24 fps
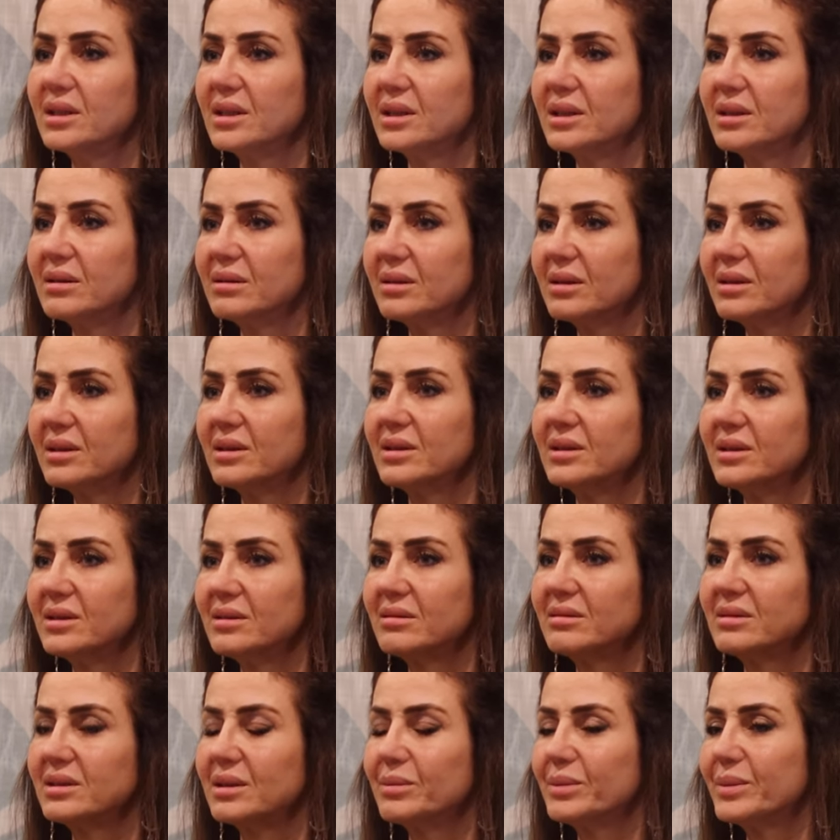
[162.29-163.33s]

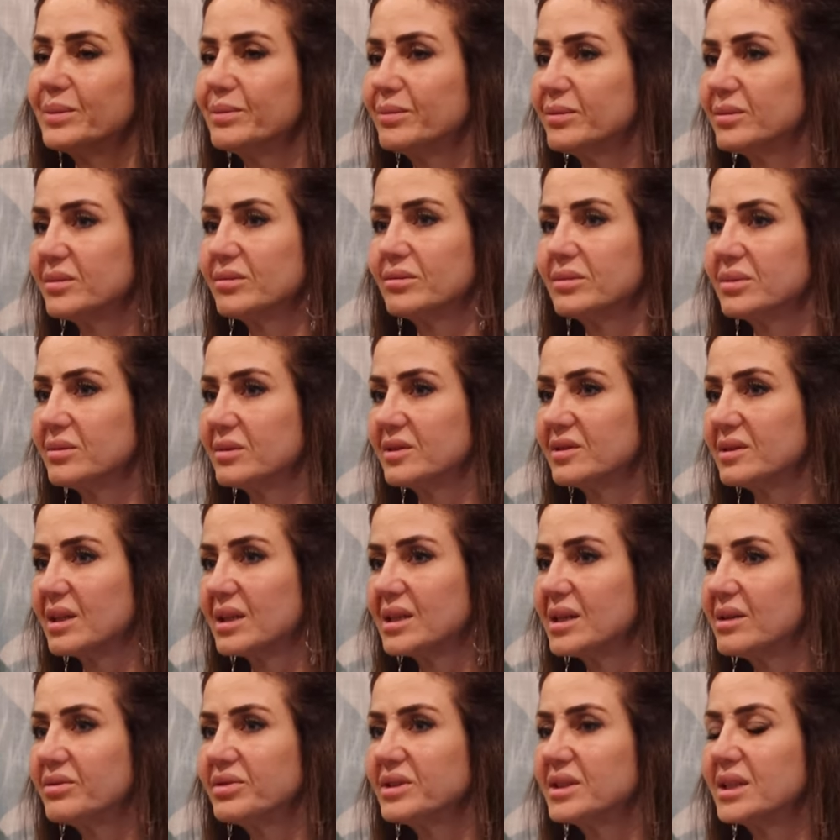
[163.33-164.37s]
آه، طب
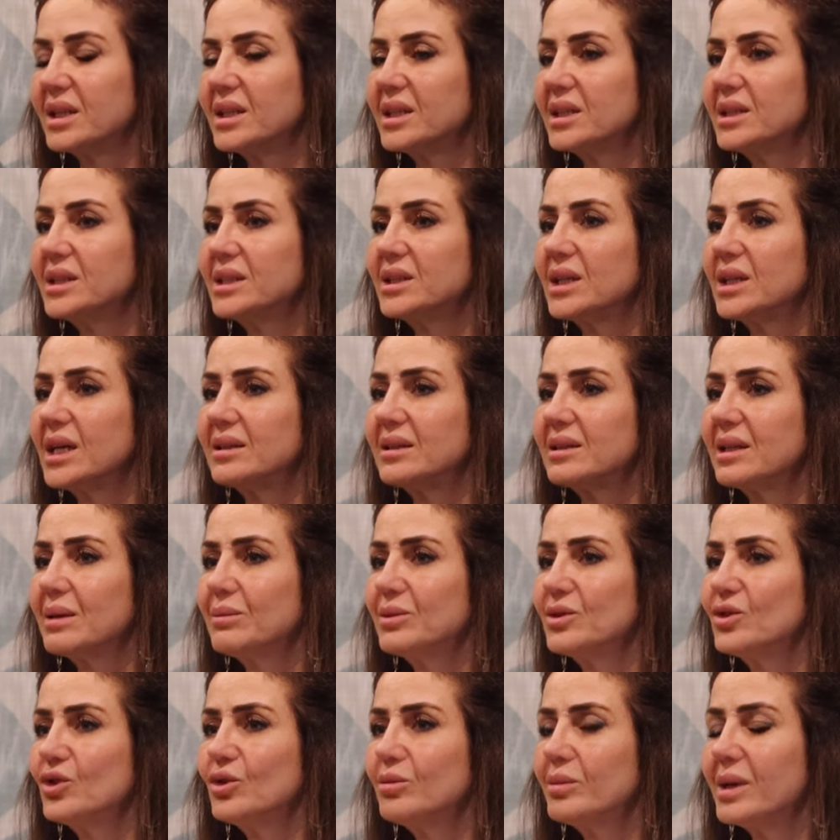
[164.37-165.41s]
ثقافتها هي حتى
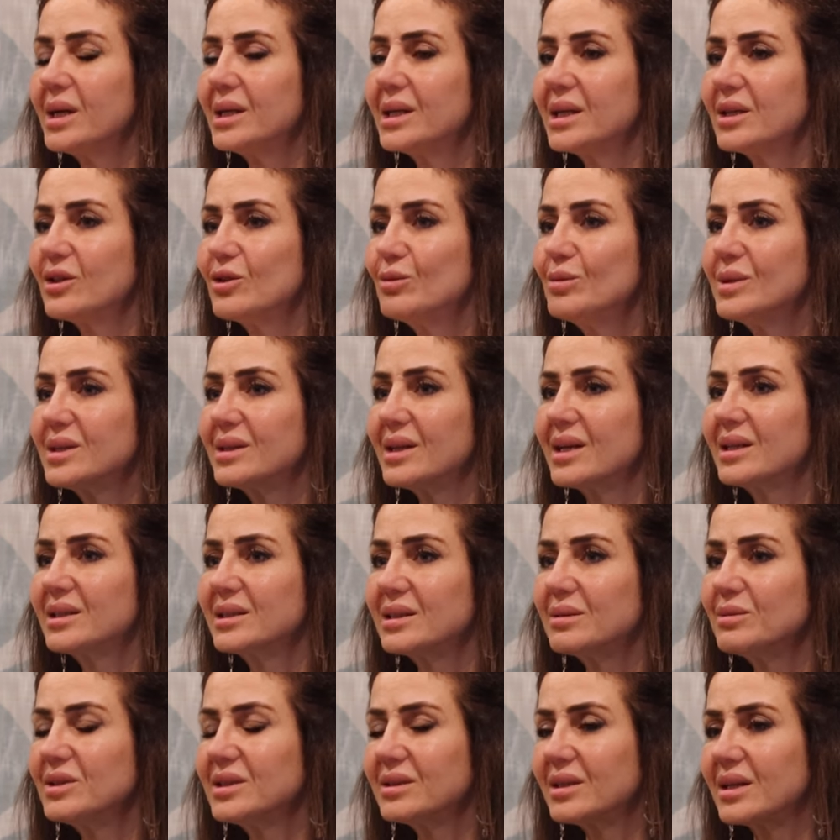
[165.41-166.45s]
بدون ما انا اكون
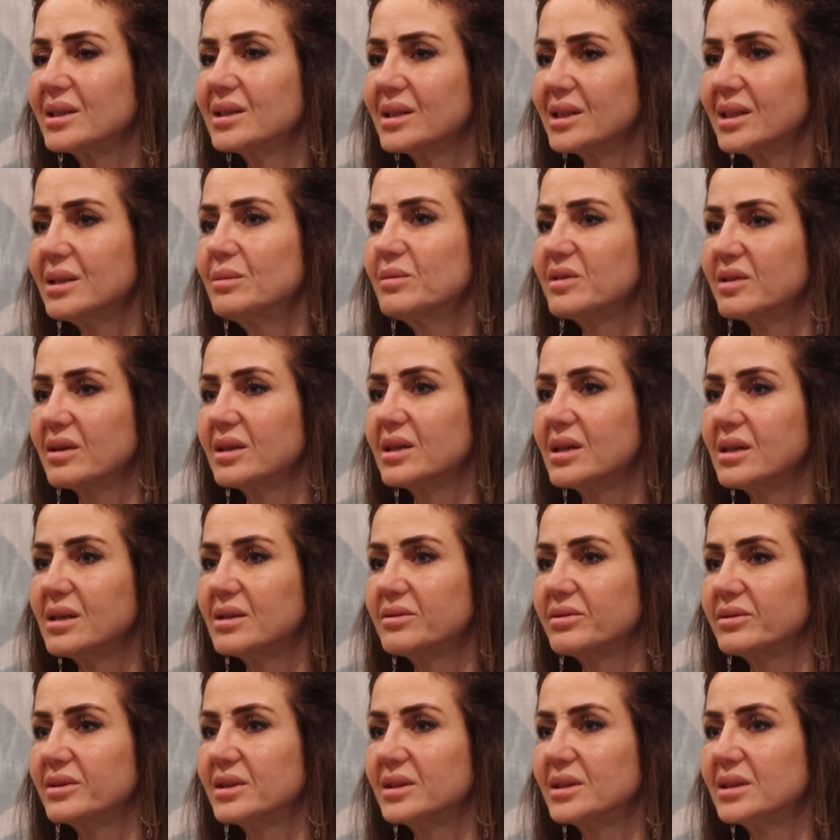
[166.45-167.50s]
متاكده من تقييم
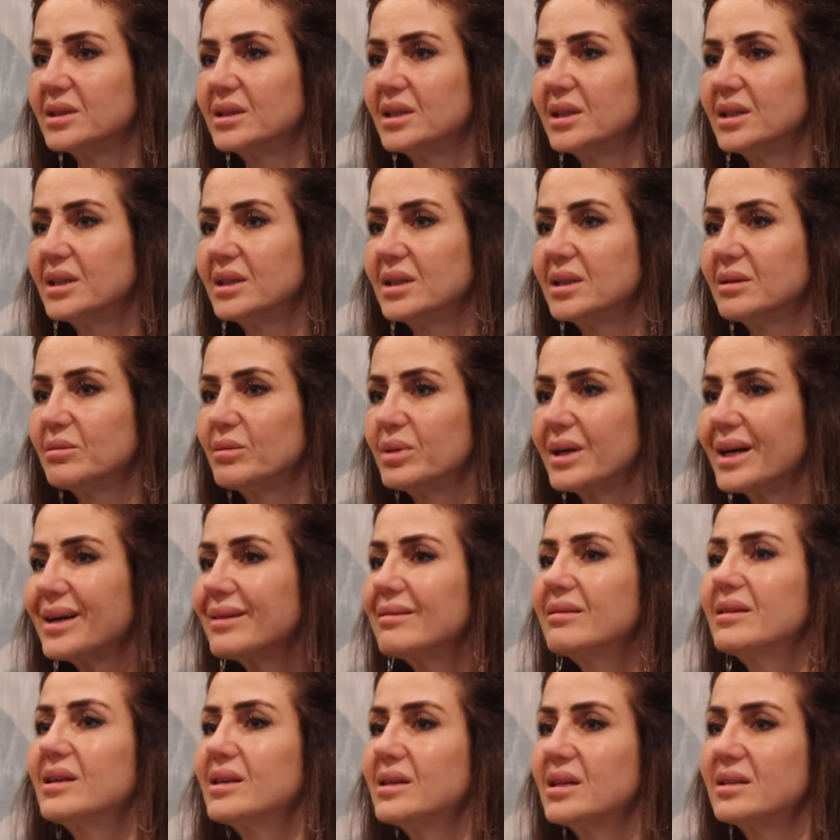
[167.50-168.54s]
ثقافتي
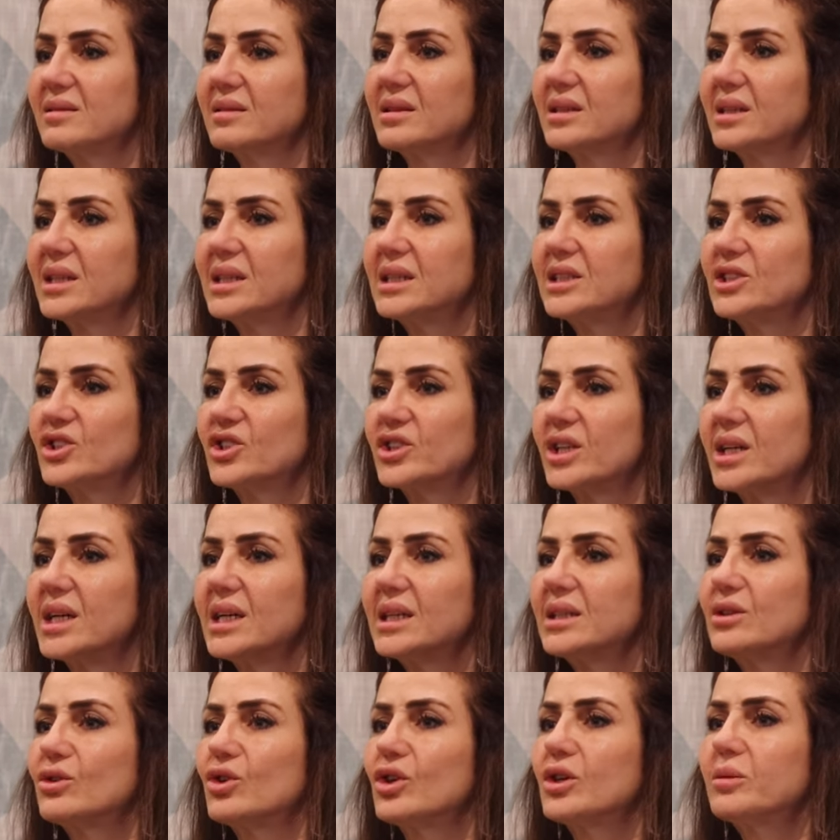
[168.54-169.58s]
بغض النظر عن
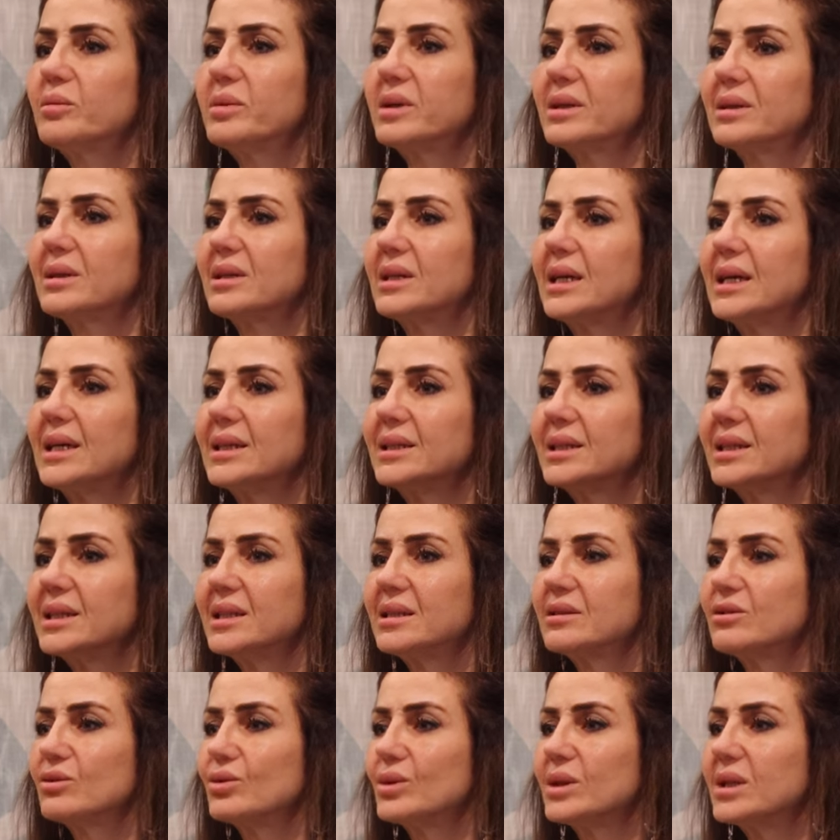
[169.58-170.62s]
الشهاده وخبره
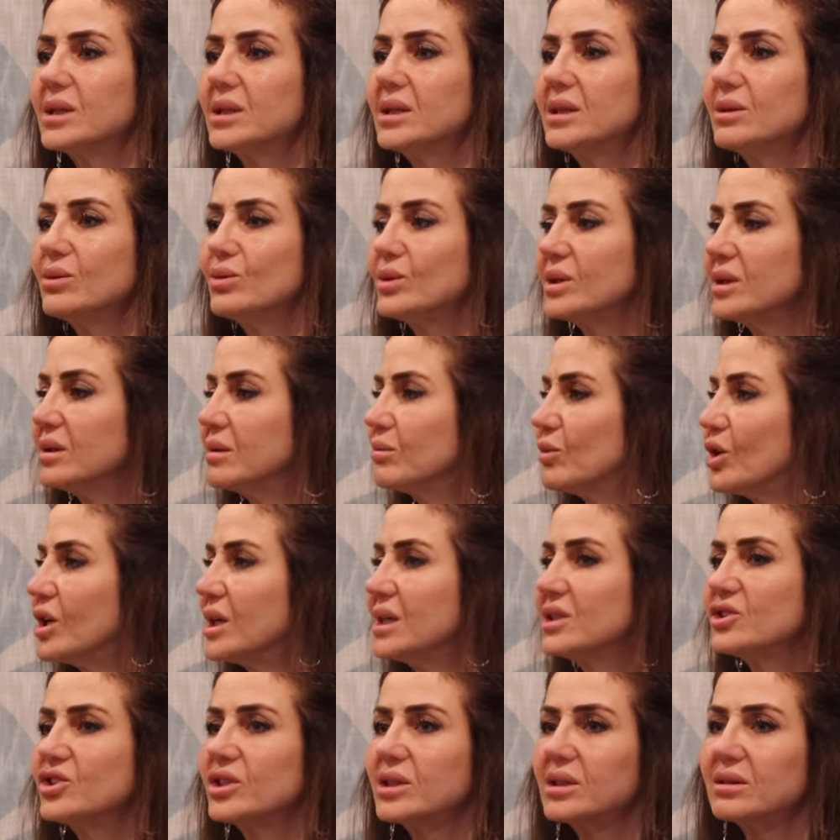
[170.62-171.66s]
الحياه
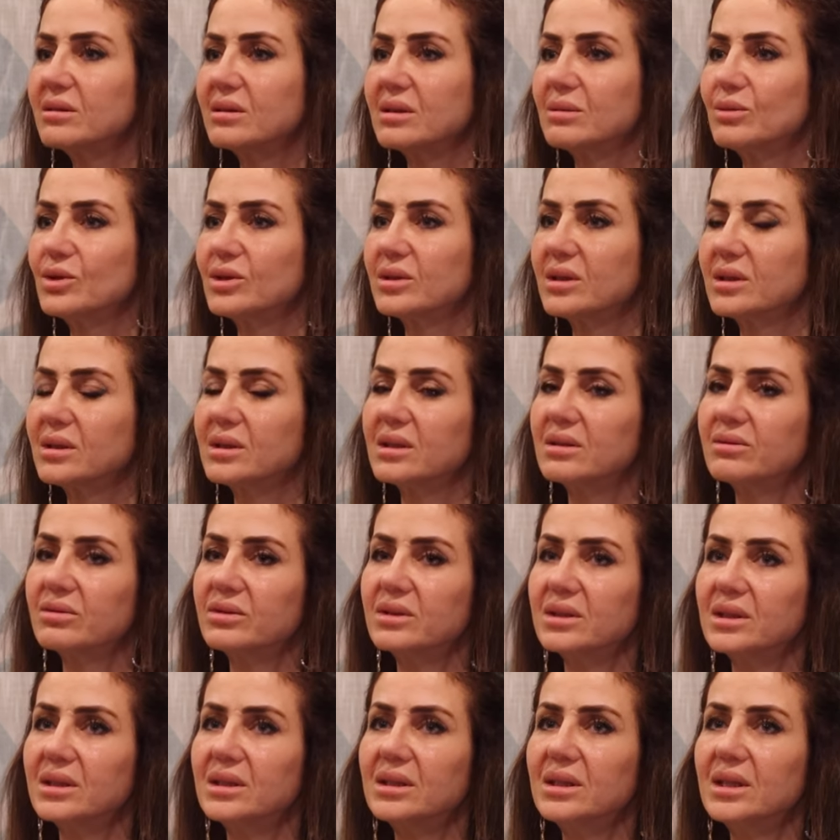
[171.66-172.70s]
والمعاشره
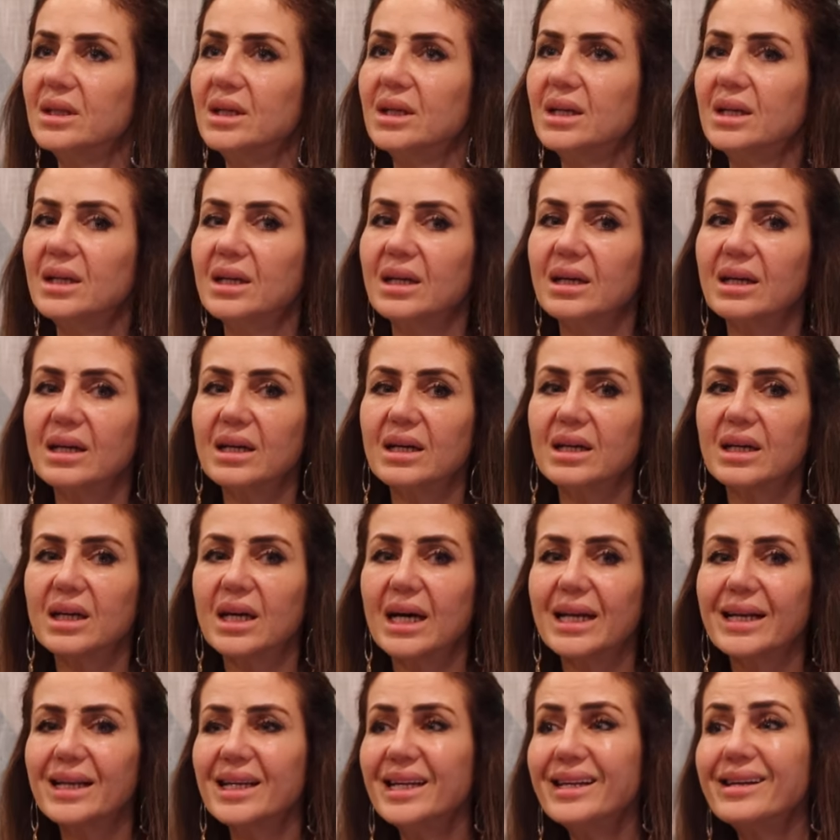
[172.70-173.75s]
المثقفين آه،
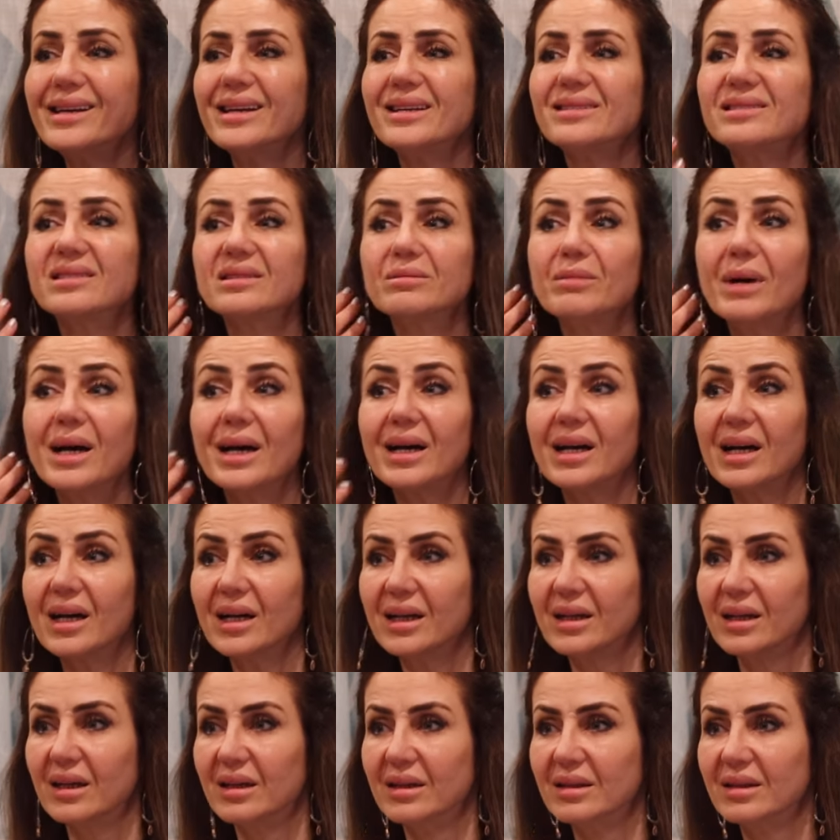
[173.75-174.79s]
خليني اسمعها